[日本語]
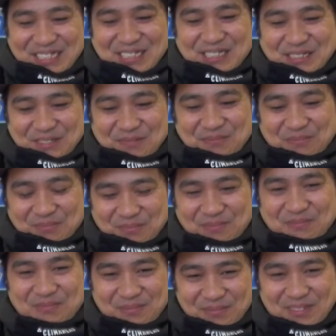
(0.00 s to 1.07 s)
さ
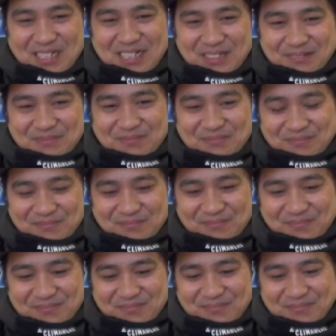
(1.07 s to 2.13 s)
あ、はい
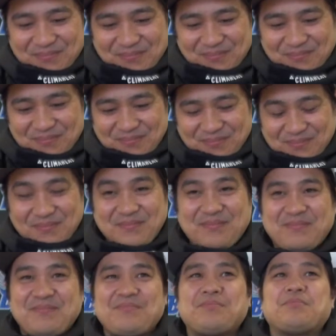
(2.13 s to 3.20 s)
えー、
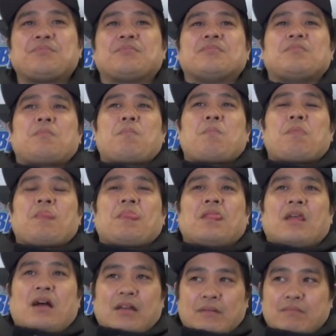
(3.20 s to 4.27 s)
フラット八の日になりま
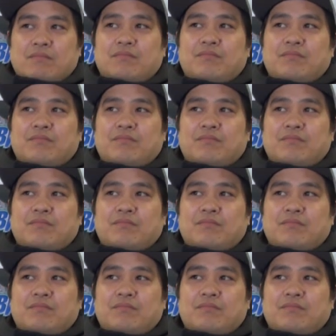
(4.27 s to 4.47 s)
すはい